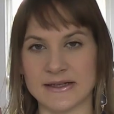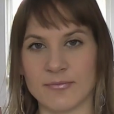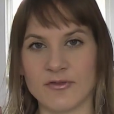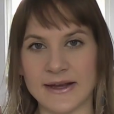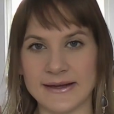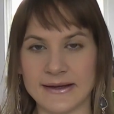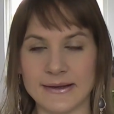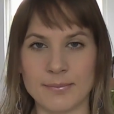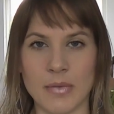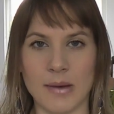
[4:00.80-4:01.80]
gepflegte
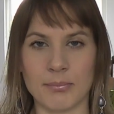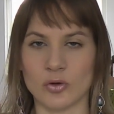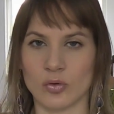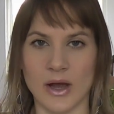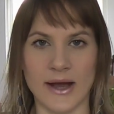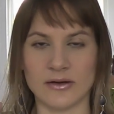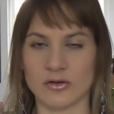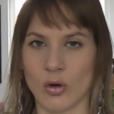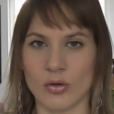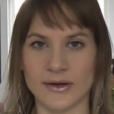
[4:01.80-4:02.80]
Lippen habt und keine
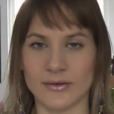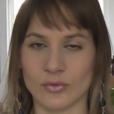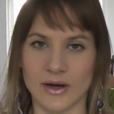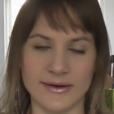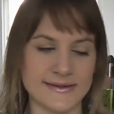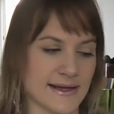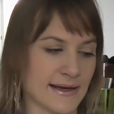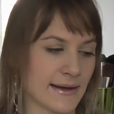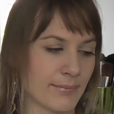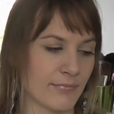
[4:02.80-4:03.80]
trockenen oder rissigen
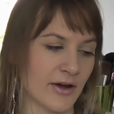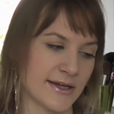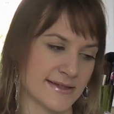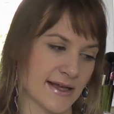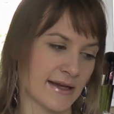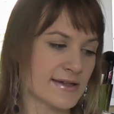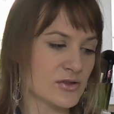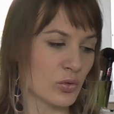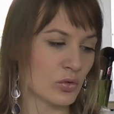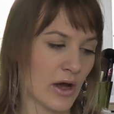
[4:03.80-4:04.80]
Lippen, weil es dann nicht
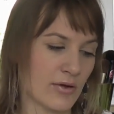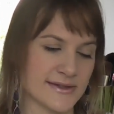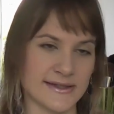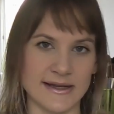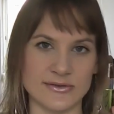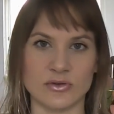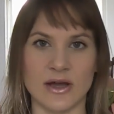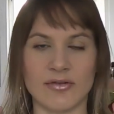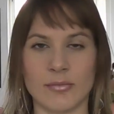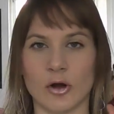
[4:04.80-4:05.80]
so gut aussieht. Also
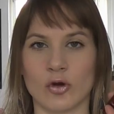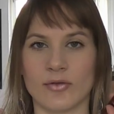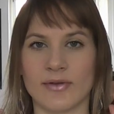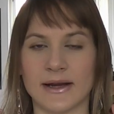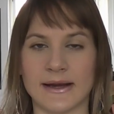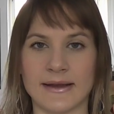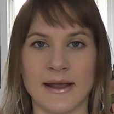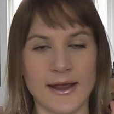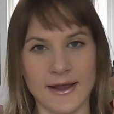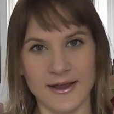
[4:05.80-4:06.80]
dafür braucht ihr wirklich
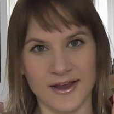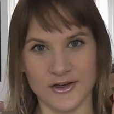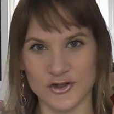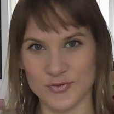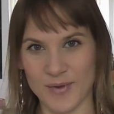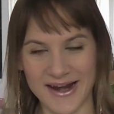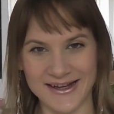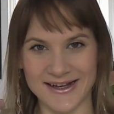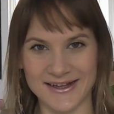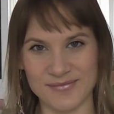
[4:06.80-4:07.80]

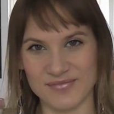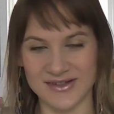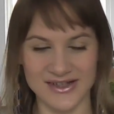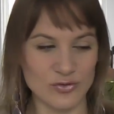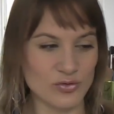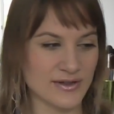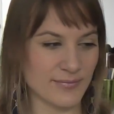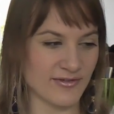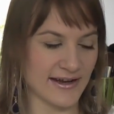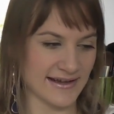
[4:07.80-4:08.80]
geschmeidige Lippen, die gut
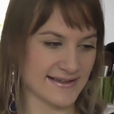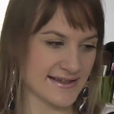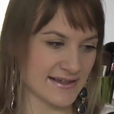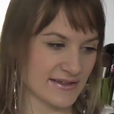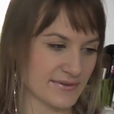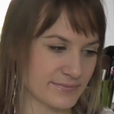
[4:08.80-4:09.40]
gepflegt sind